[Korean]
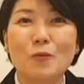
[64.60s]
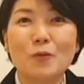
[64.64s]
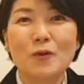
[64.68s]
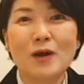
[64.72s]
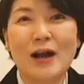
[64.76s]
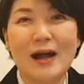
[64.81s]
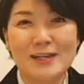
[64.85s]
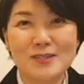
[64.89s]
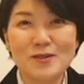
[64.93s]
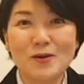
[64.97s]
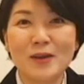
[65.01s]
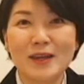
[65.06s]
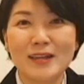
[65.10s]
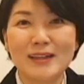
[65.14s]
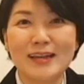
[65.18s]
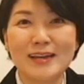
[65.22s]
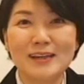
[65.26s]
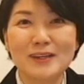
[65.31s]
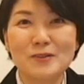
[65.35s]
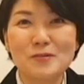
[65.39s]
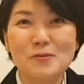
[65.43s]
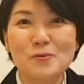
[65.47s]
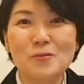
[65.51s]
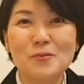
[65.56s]
가정의
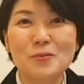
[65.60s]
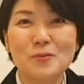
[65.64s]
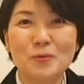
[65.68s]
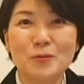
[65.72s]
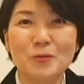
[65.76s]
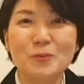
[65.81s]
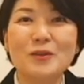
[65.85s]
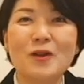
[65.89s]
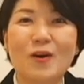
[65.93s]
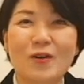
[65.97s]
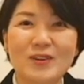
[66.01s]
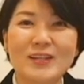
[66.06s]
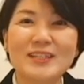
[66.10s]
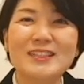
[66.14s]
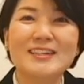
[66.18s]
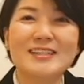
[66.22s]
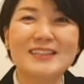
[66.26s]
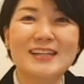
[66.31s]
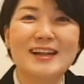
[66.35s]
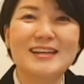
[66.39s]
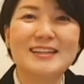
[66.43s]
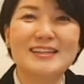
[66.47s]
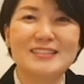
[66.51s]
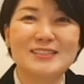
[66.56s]
달이고 곧
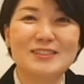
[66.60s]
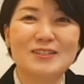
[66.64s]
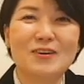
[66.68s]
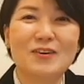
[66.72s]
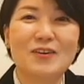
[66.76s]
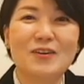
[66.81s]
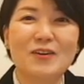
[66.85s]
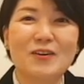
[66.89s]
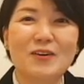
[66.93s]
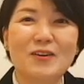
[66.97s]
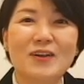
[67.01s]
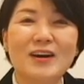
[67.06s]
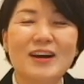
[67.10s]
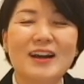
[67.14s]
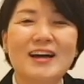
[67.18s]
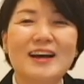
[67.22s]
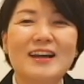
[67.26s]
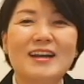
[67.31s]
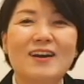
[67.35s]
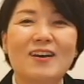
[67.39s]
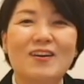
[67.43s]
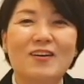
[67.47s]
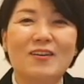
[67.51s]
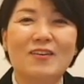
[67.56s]
어린이날이죠.
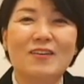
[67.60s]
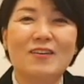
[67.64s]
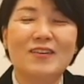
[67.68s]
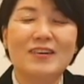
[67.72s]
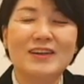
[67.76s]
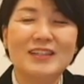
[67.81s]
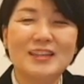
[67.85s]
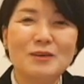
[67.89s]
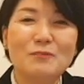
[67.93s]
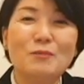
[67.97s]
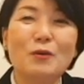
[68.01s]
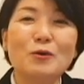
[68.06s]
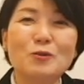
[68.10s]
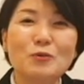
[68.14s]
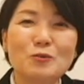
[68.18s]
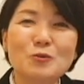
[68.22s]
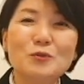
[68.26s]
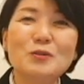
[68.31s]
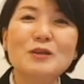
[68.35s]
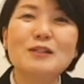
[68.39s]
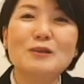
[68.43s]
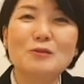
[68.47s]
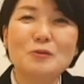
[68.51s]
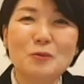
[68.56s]
어, 이번
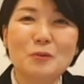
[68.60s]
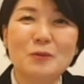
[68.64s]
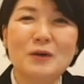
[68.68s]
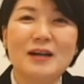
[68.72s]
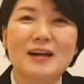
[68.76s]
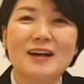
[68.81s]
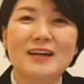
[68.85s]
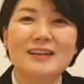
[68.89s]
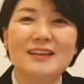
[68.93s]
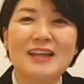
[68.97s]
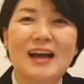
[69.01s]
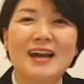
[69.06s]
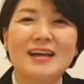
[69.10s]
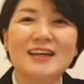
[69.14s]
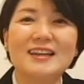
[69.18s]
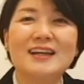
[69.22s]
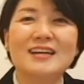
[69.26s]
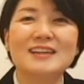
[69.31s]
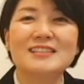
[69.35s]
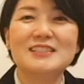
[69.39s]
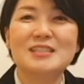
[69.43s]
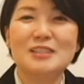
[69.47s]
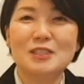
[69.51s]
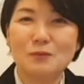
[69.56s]
휴일 동안
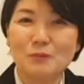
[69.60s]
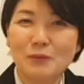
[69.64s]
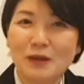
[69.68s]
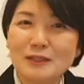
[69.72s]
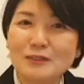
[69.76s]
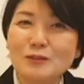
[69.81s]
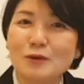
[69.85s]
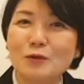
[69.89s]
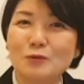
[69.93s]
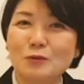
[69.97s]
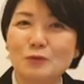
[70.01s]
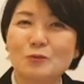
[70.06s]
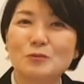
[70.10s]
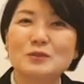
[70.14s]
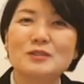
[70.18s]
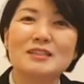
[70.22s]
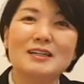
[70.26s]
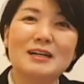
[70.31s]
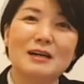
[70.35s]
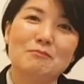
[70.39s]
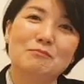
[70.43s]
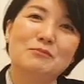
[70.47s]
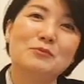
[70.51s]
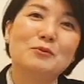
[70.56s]
아이랑 집에서도
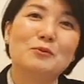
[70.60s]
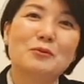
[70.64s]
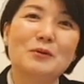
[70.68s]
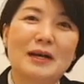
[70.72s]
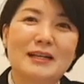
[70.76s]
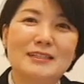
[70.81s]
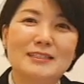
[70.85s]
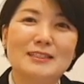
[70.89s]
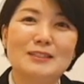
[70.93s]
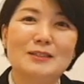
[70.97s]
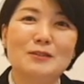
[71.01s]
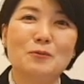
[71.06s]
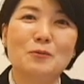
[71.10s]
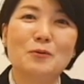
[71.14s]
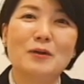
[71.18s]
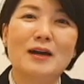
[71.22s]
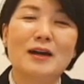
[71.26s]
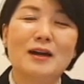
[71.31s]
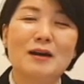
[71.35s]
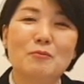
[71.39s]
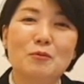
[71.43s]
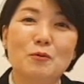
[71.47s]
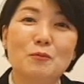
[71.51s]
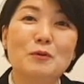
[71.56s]
스카프로 같이
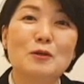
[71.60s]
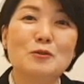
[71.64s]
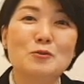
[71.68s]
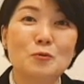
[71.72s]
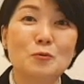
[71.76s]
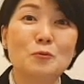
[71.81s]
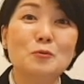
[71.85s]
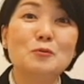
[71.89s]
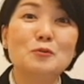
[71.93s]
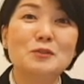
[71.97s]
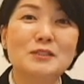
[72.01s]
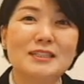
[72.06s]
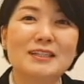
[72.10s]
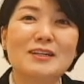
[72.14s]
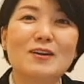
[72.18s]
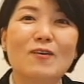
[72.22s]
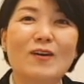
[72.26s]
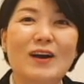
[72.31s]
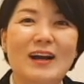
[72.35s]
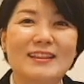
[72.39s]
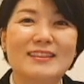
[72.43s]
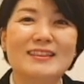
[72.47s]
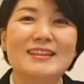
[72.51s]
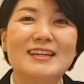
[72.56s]
놀아보면 좋으실 것
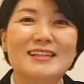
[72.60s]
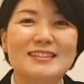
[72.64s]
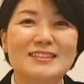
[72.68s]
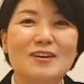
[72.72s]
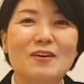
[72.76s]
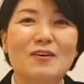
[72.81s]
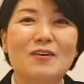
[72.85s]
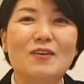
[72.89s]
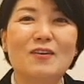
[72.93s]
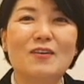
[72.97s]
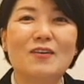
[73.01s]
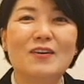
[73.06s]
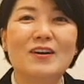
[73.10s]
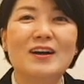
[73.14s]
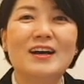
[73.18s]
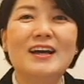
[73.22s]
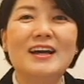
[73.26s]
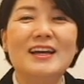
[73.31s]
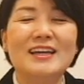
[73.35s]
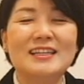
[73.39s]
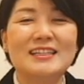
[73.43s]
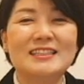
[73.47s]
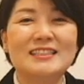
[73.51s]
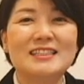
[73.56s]
같아서
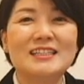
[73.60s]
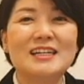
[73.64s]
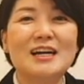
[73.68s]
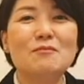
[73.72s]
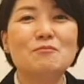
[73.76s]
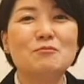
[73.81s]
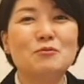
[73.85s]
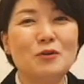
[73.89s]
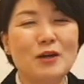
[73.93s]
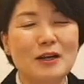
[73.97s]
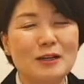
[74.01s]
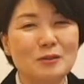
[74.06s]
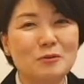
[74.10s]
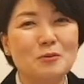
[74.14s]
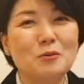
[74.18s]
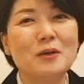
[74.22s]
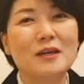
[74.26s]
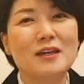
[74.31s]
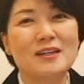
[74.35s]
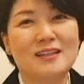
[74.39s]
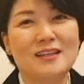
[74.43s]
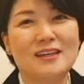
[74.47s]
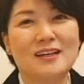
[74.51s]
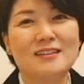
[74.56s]
이 스카프
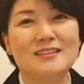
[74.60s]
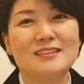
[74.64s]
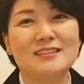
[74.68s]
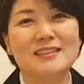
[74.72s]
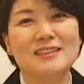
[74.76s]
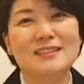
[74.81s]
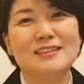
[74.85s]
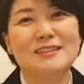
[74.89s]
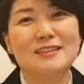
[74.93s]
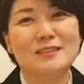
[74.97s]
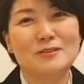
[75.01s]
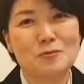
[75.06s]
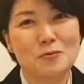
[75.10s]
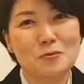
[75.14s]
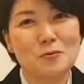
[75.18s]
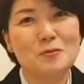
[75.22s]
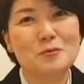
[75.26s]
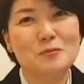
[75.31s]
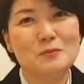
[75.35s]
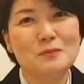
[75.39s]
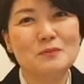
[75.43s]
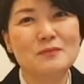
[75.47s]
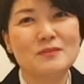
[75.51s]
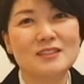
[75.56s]
활동에 대한 의의를
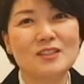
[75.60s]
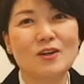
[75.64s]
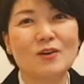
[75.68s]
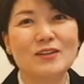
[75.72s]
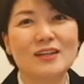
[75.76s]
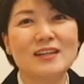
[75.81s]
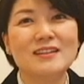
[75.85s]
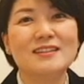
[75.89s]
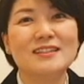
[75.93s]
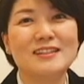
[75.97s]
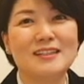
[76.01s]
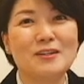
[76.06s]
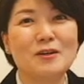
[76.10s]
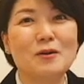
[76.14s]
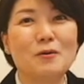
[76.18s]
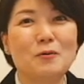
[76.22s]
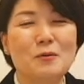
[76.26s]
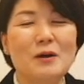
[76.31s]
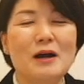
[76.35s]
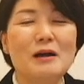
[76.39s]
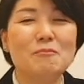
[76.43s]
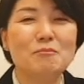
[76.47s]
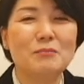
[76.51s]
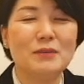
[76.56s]
조금
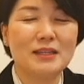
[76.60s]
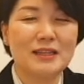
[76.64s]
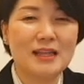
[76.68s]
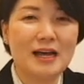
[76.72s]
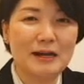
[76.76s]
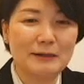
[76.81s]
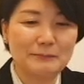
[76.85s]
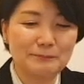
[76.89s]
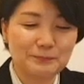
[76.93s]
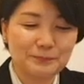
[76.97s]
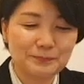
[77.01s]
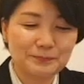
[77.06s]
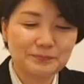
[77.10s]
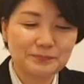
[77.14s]
전해드리려고 합니다.